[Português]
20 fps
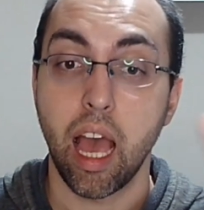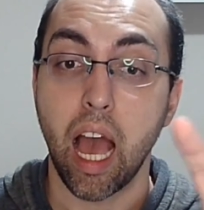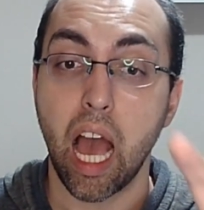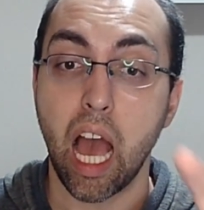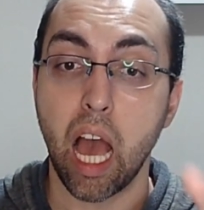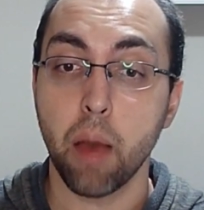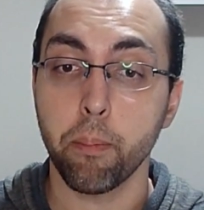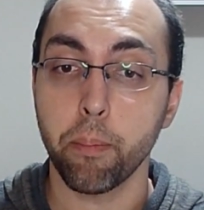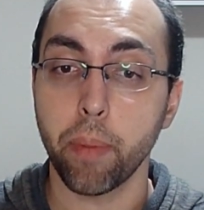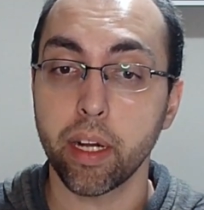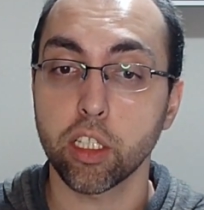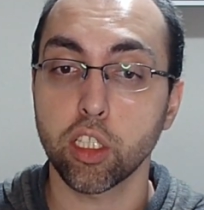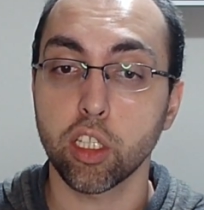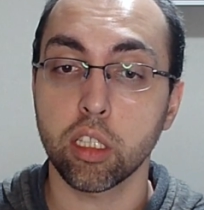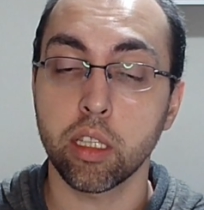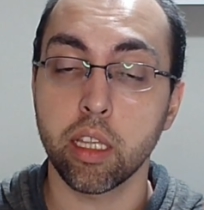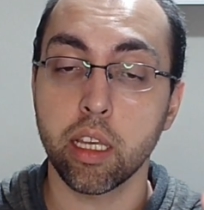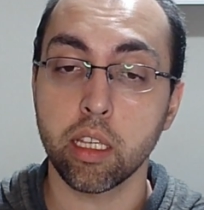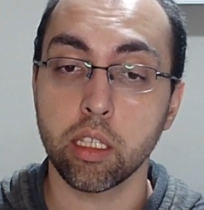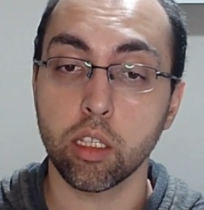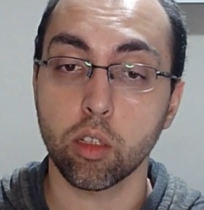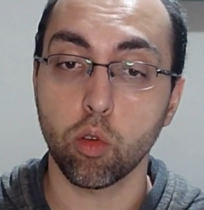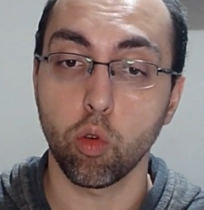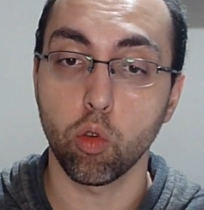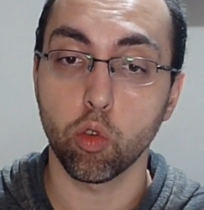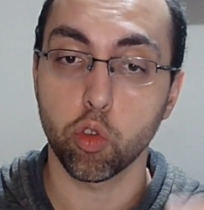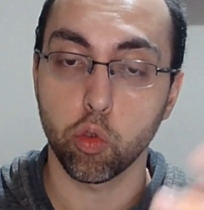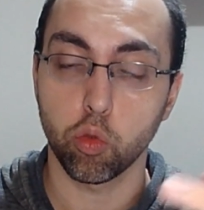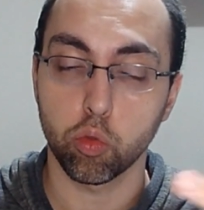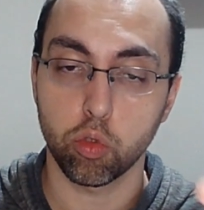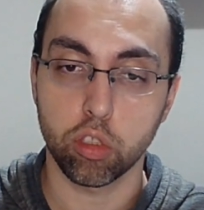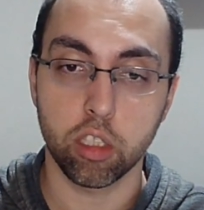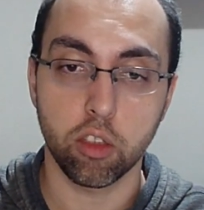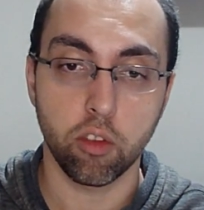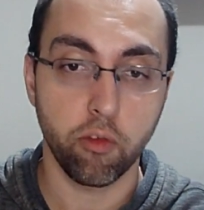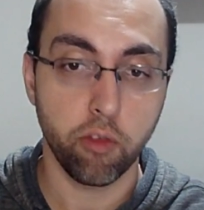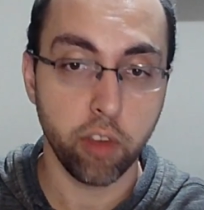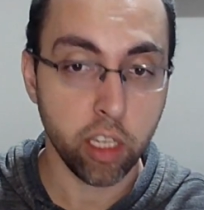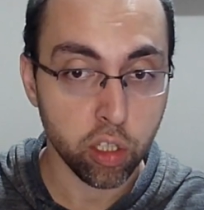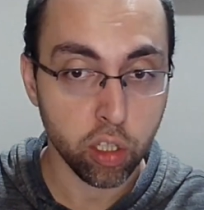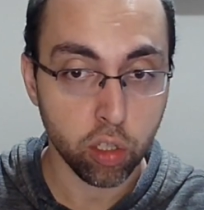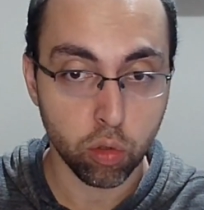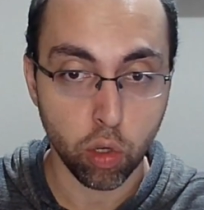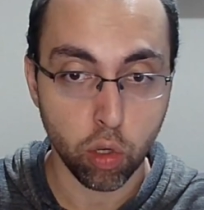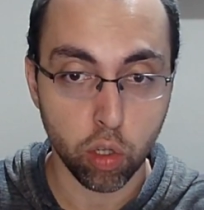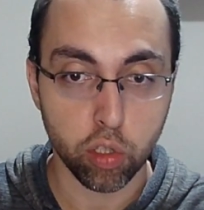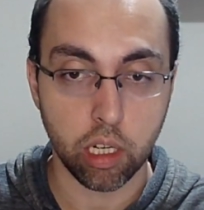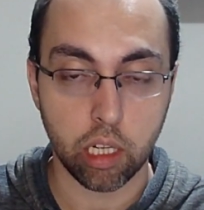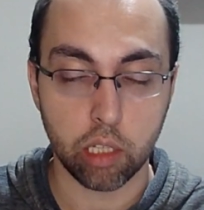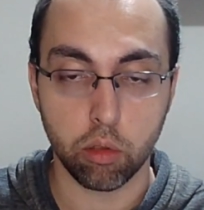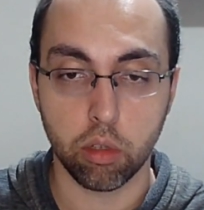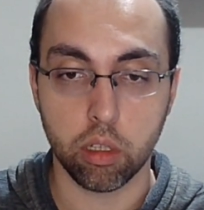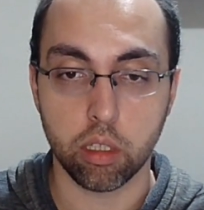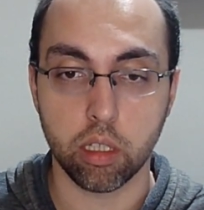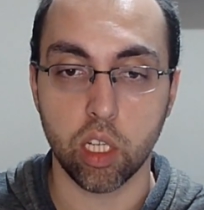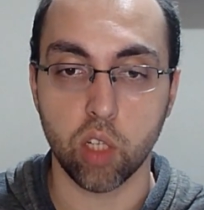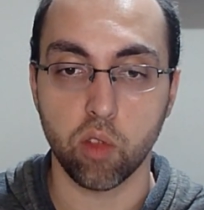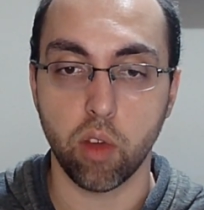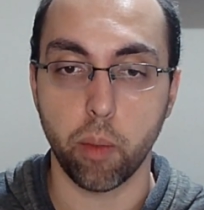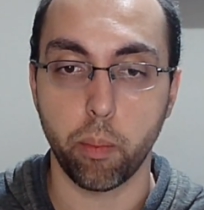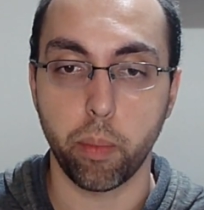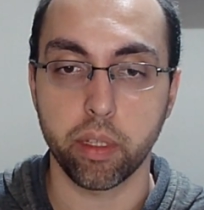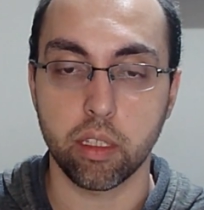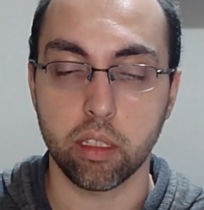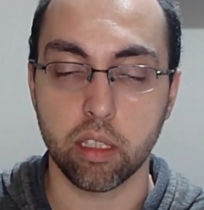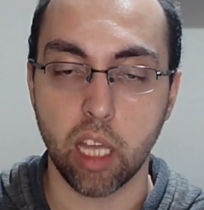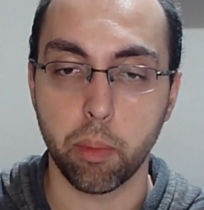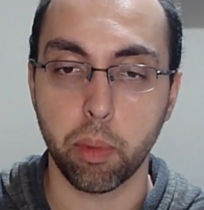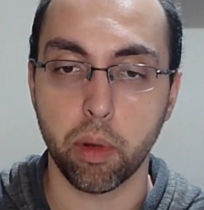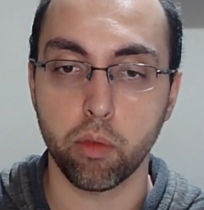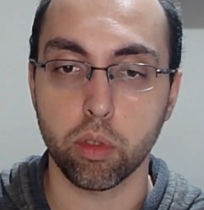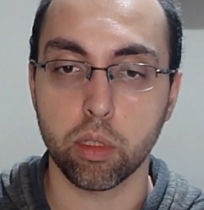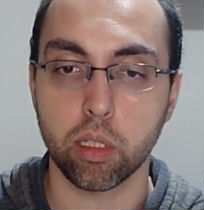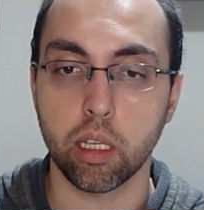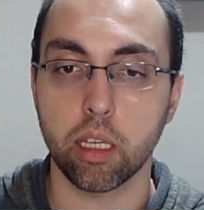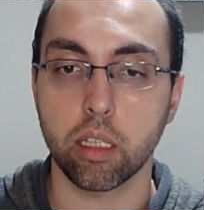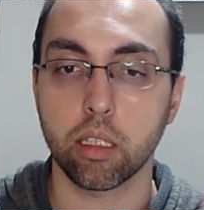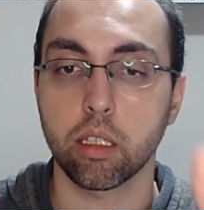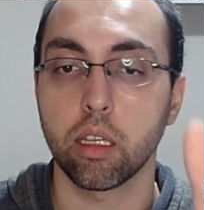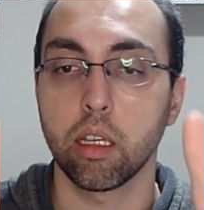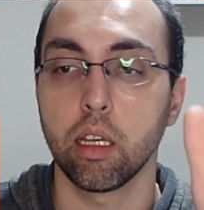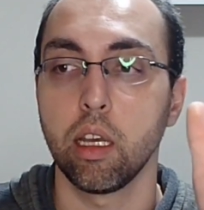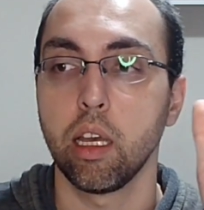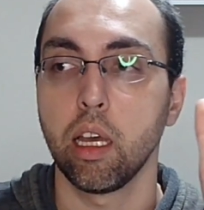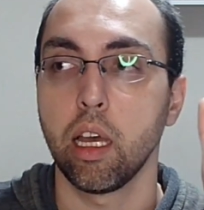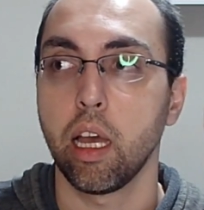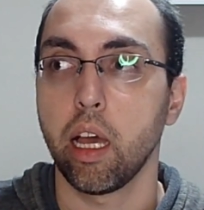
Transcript: A partir desse conjunto de 22 jogadores que a gente vai apresentar para vocês,